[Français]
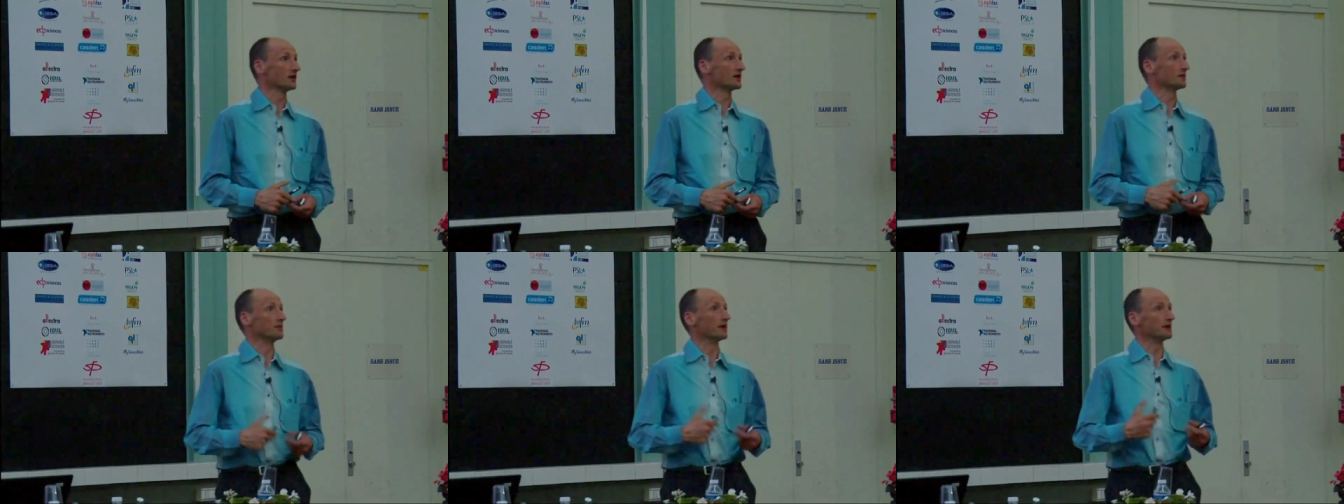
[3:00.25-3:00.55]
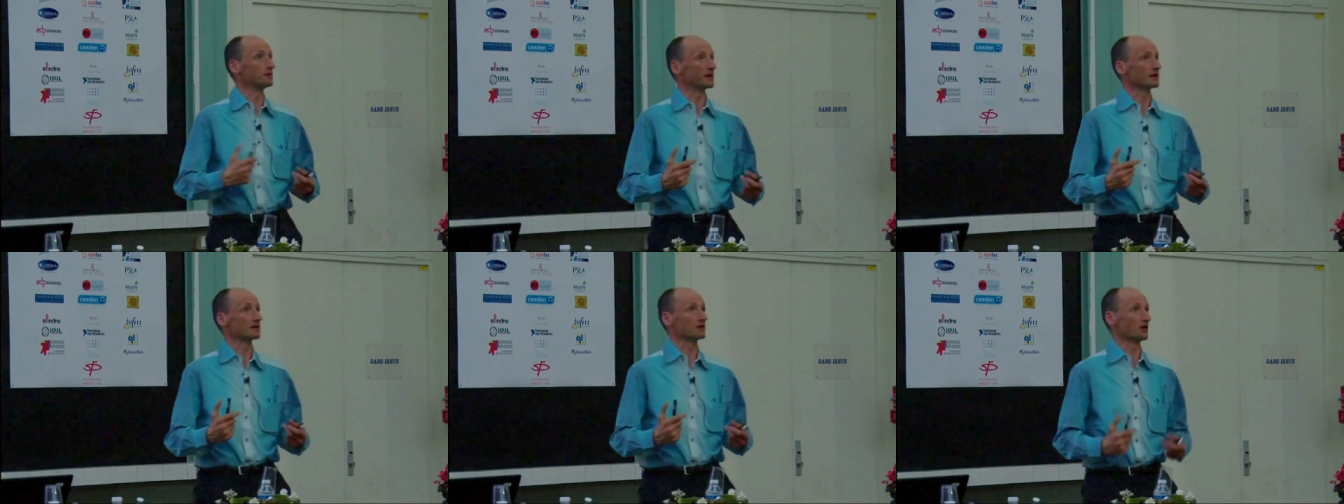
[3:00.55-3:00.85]

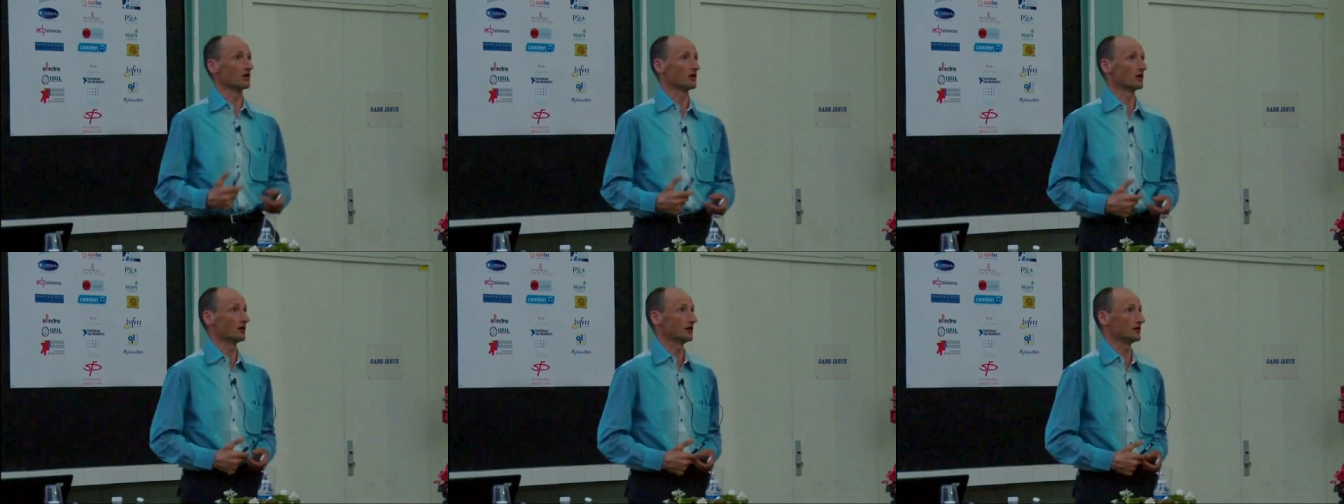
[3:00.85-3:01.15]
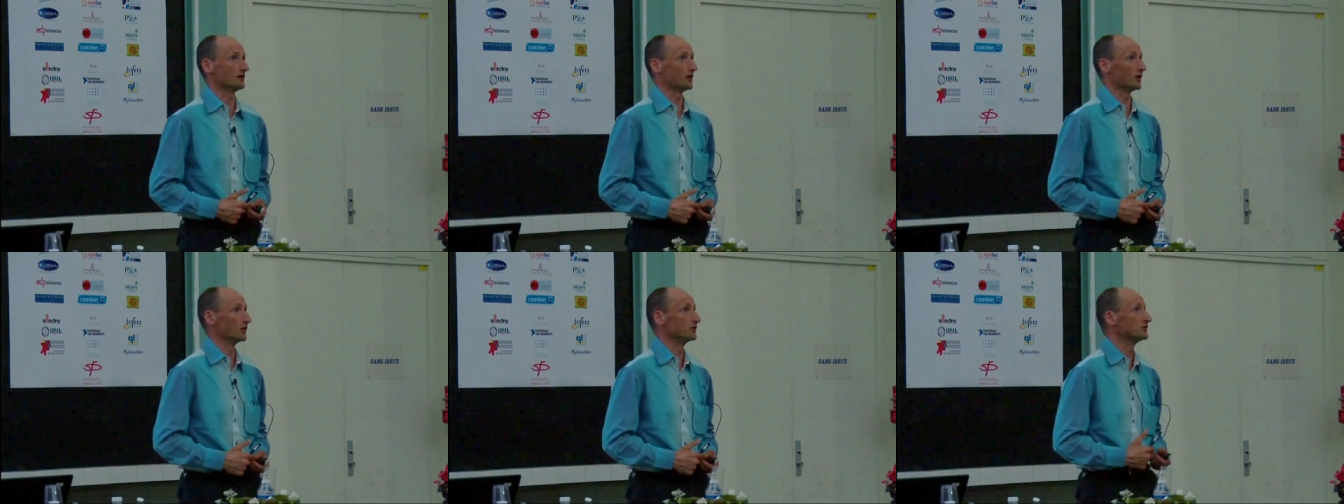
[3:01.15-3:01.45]
mais maintenant euh,
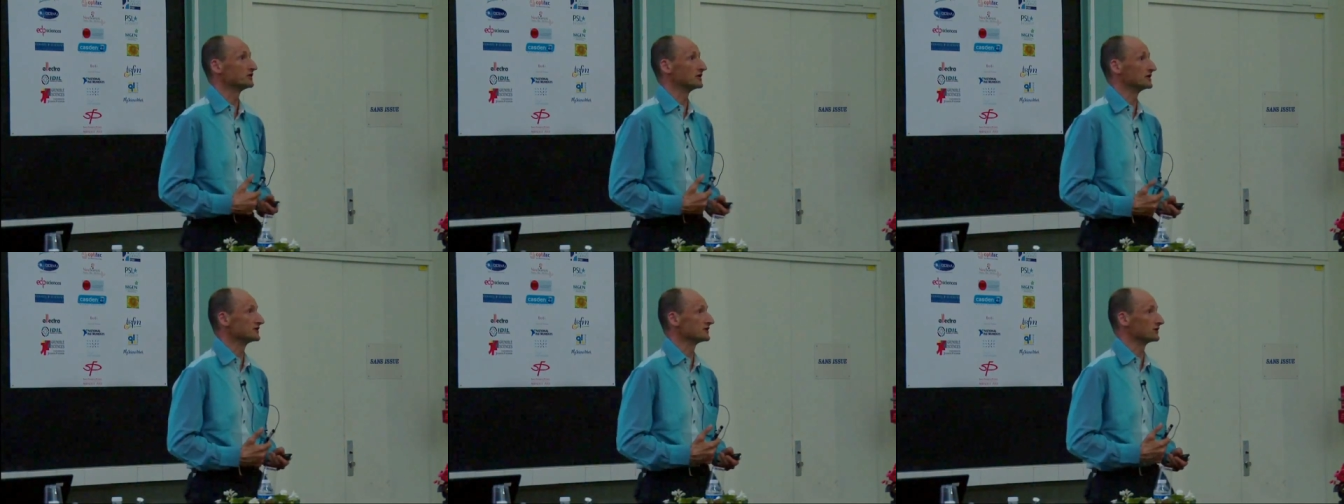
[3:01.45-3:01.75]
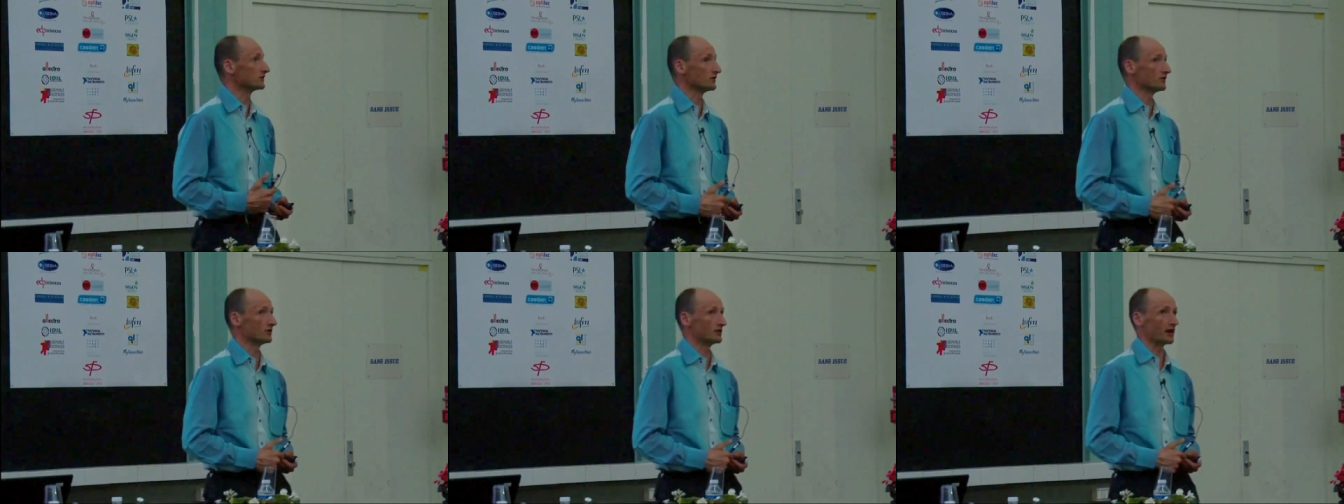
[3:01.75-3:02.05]
en
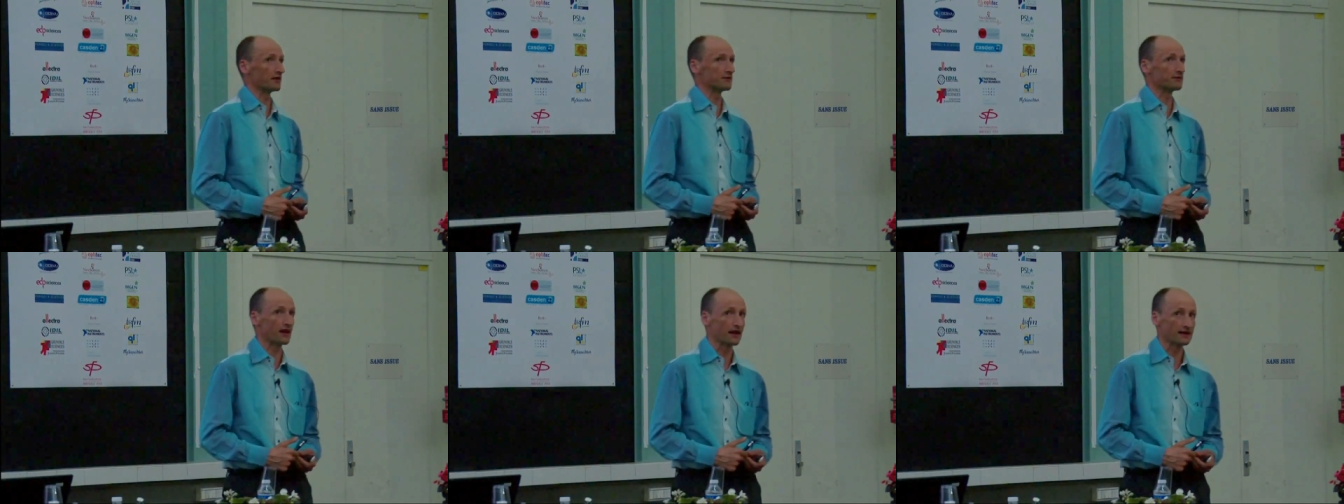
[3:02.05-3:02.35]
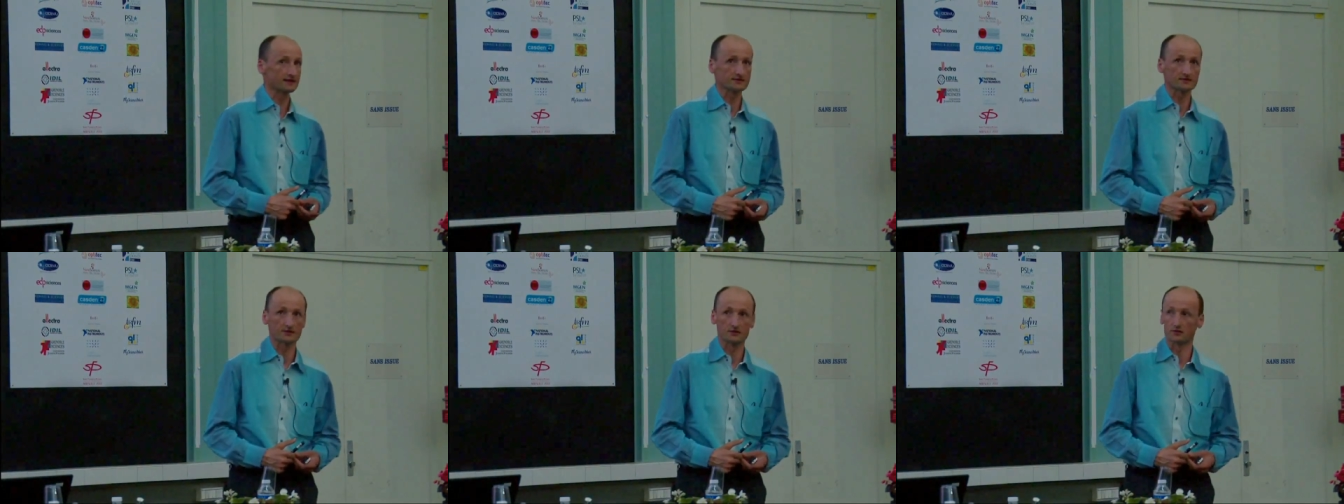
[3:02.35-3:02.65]
utilisant la
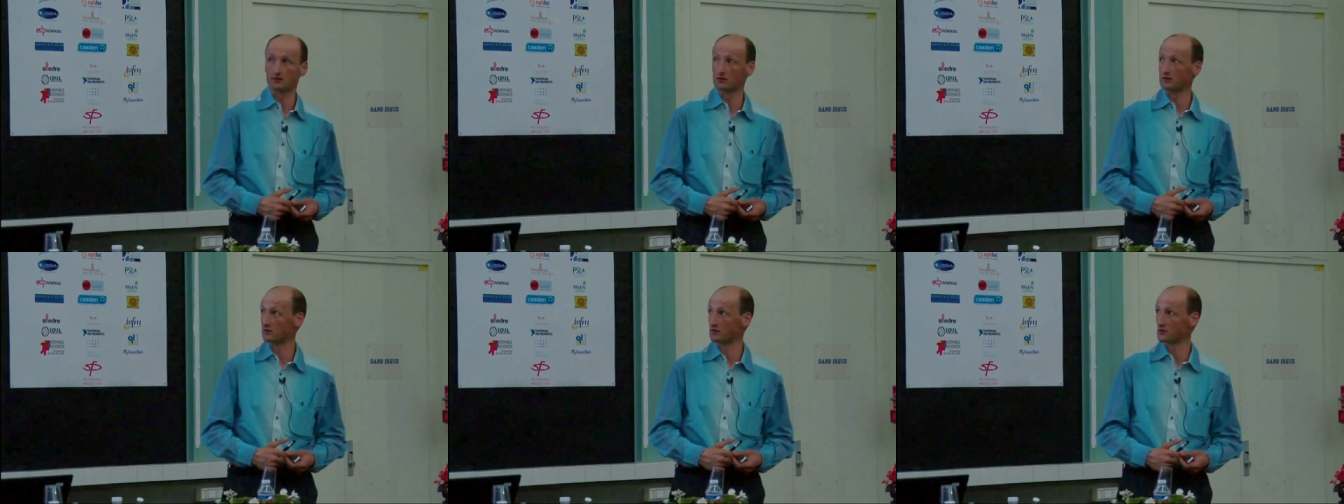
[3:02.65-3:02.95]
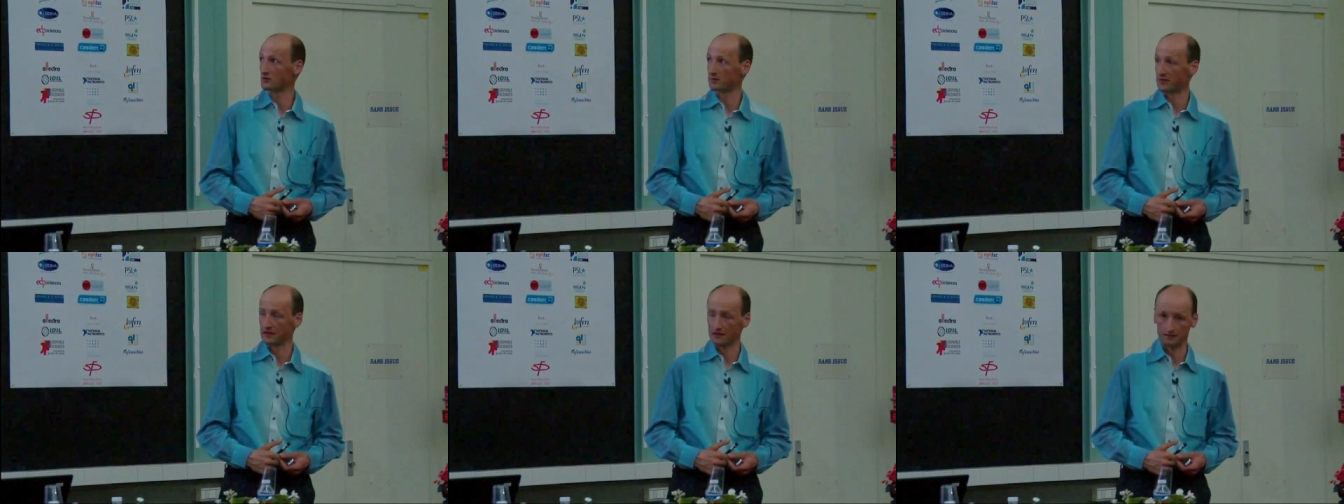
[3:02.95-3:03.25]
phase d'une
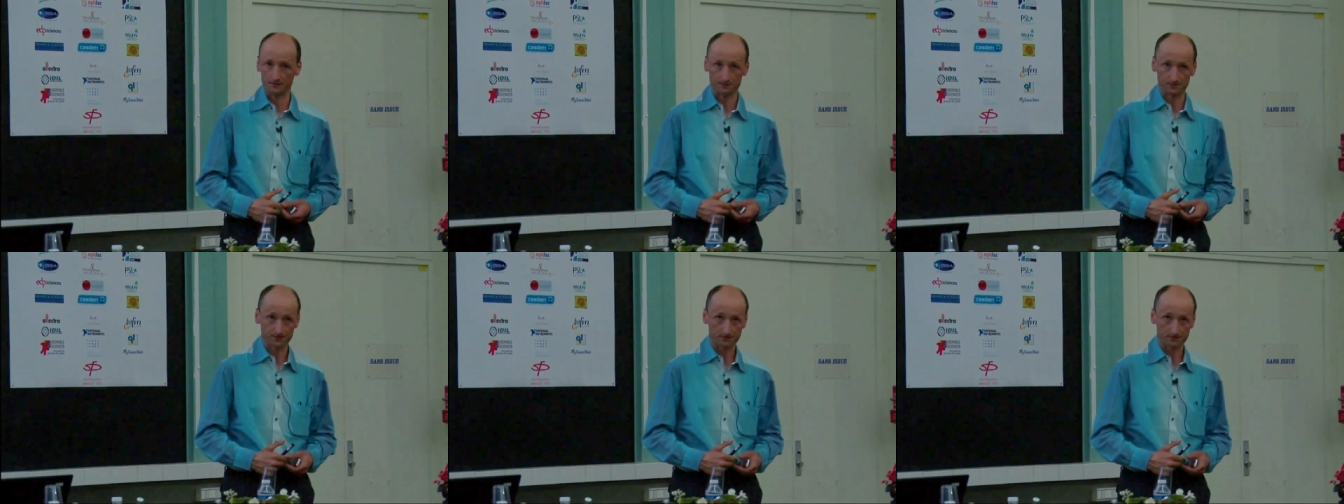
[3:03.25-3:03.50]
spin.